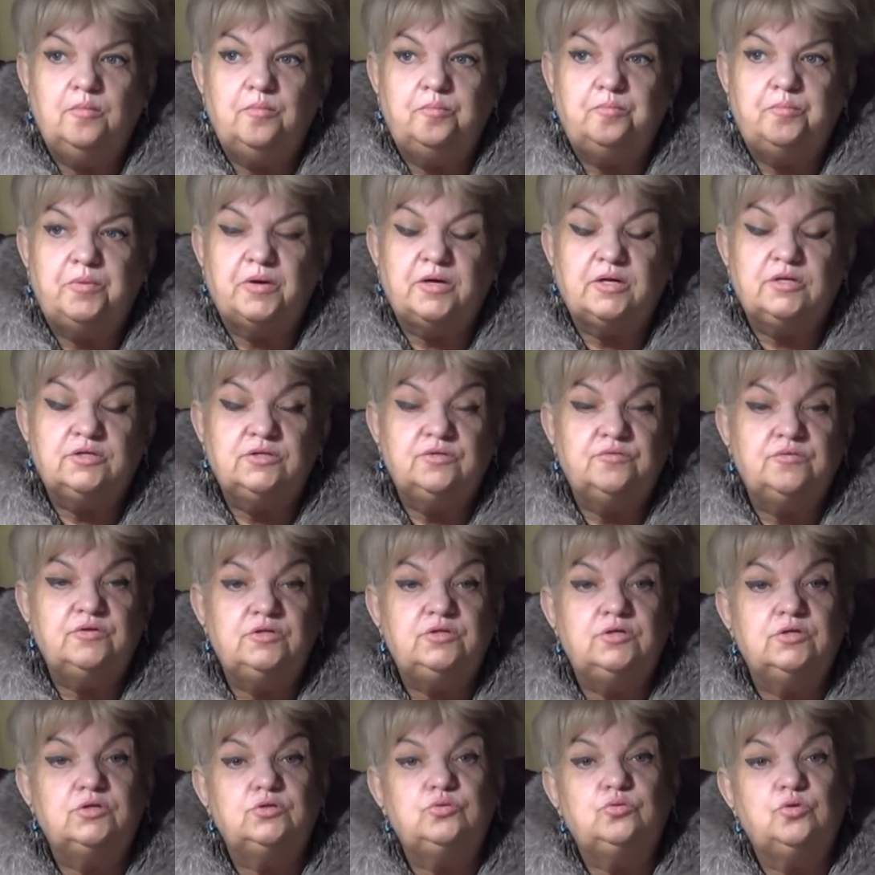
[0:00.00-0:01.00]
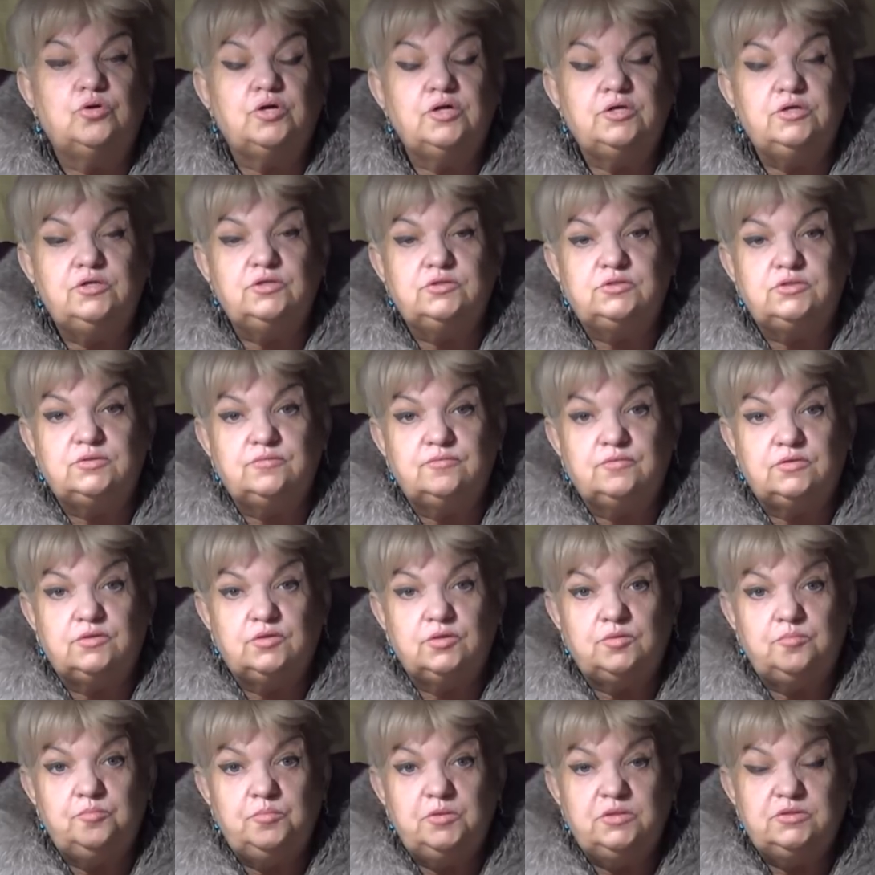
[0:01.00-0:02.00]
порадовать тех, кто родился в
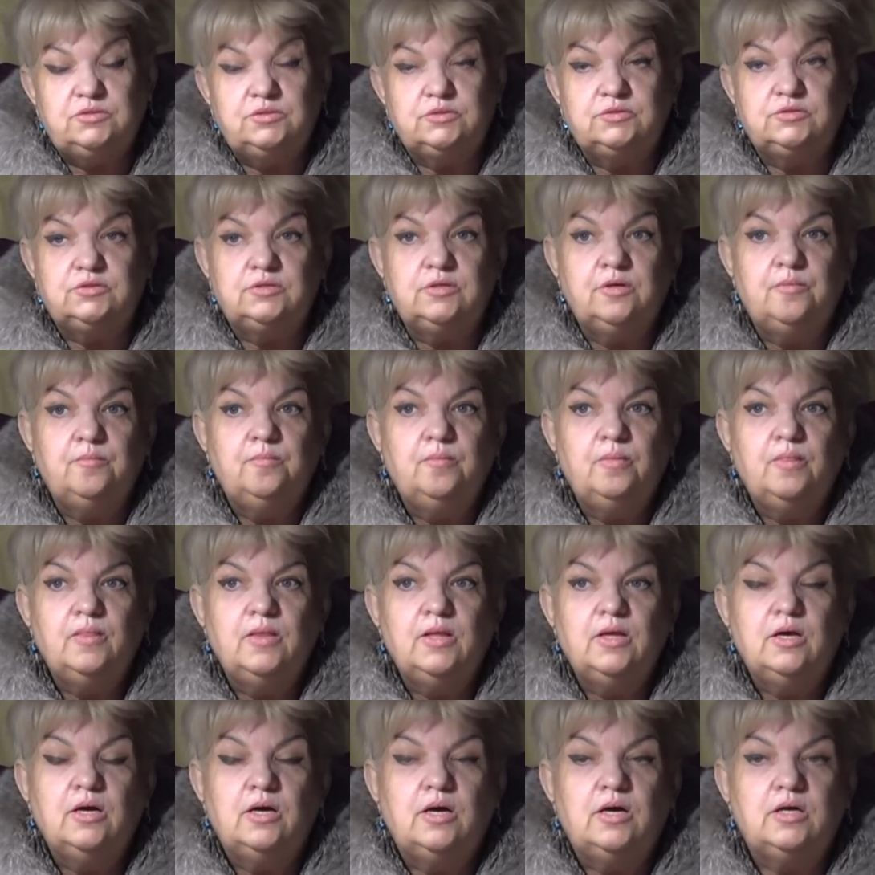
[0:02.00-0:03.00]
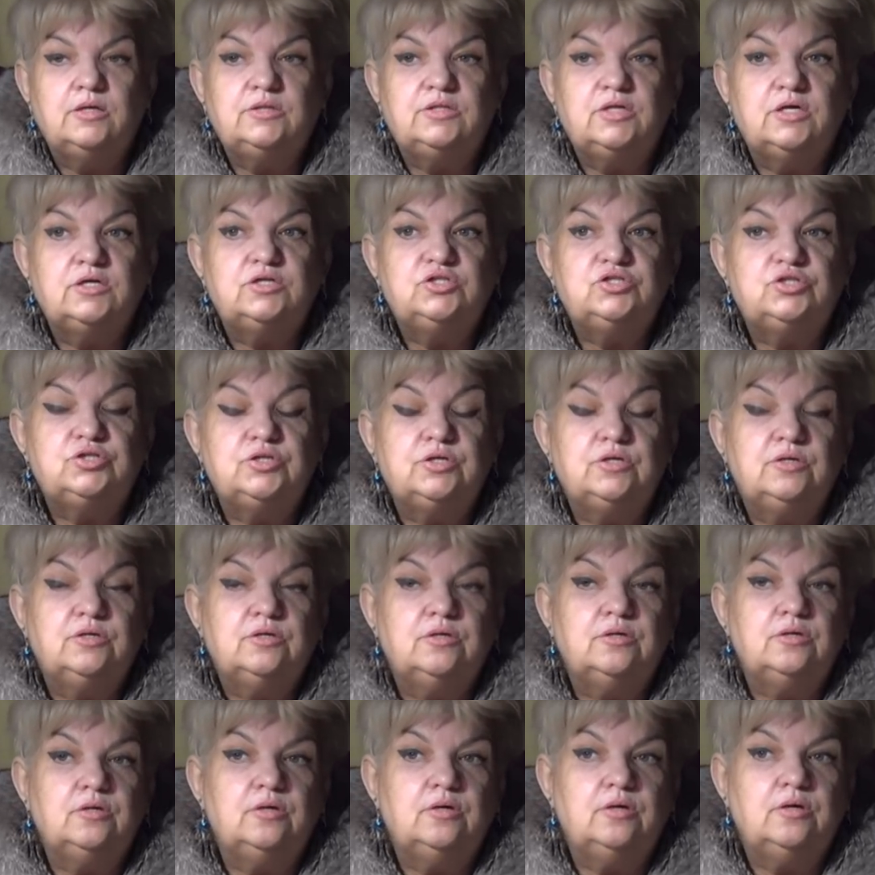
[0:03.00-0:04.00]
этот месяц, а также
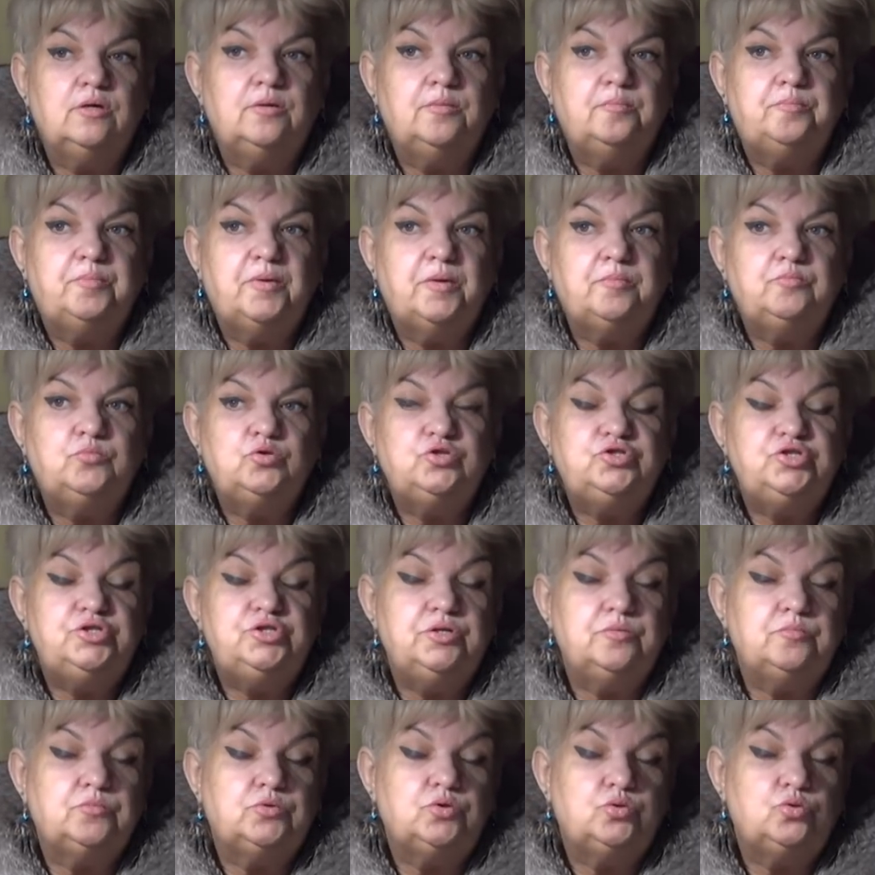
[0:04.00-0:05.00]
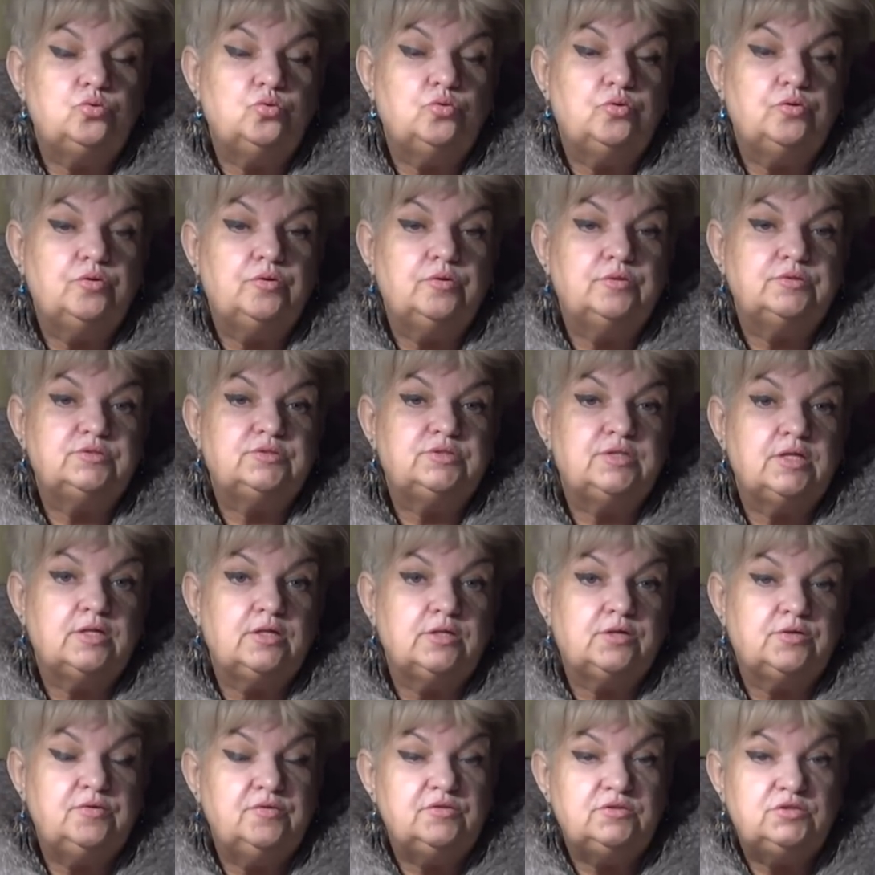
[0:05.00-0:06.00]
э, помочь тем, кто
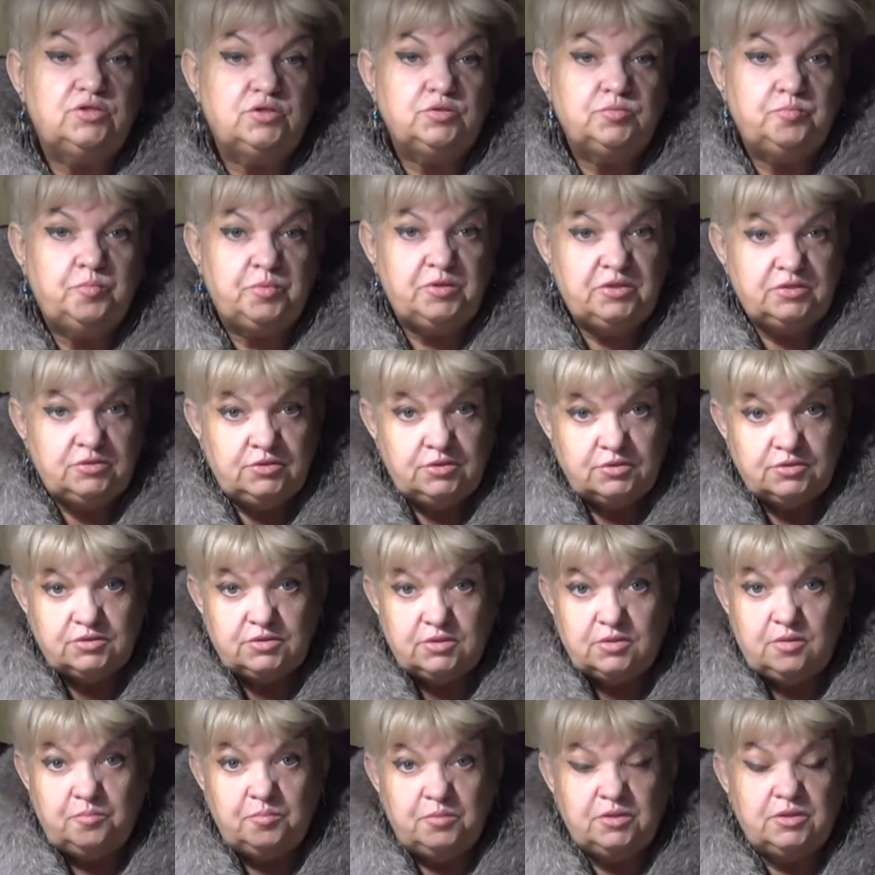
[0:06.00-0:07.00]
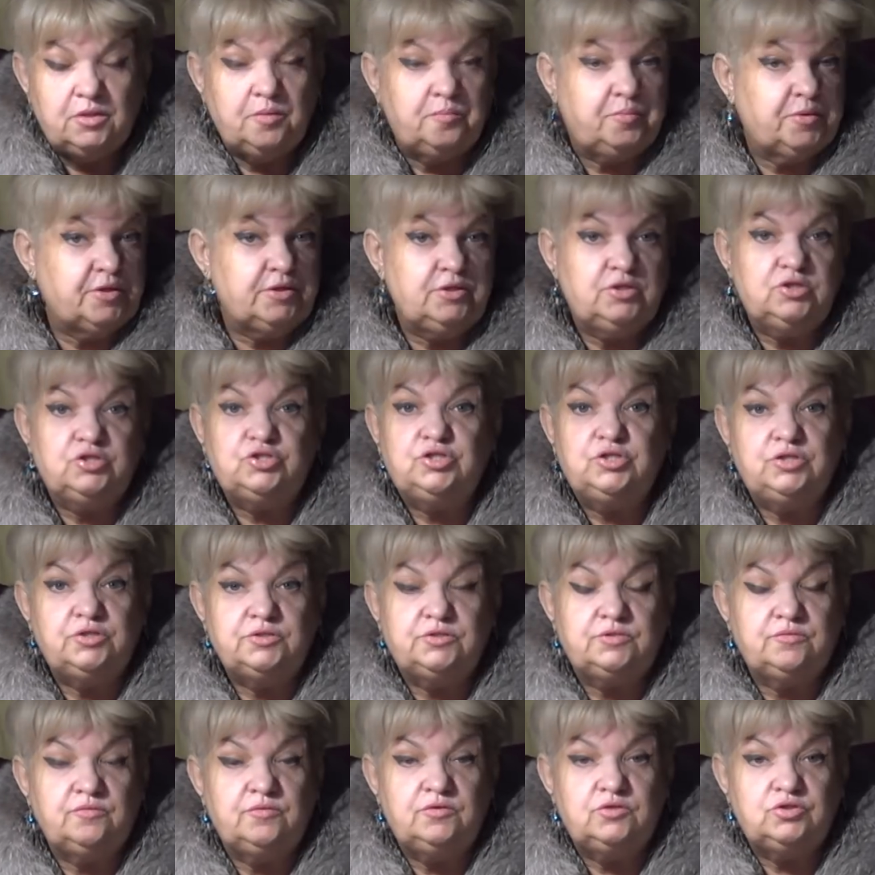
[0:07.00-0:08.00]
сталкивается с близнецами на протяжении
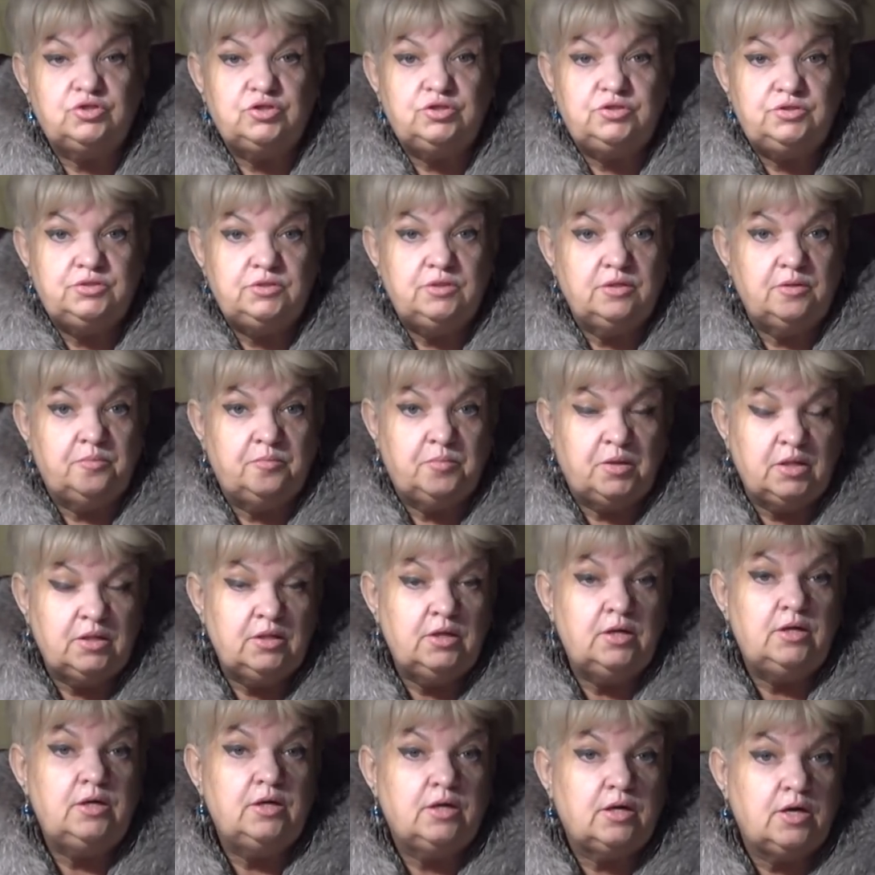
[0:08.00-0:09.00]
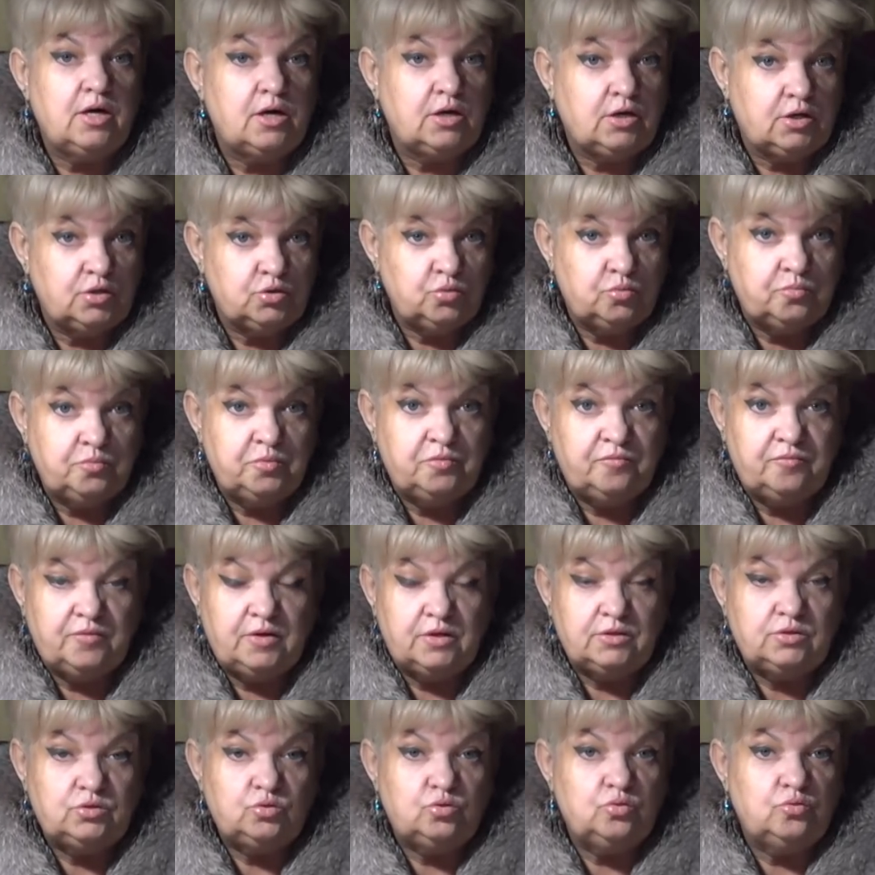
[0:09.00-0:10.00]
своей жизни, а мало ли как оно бывает.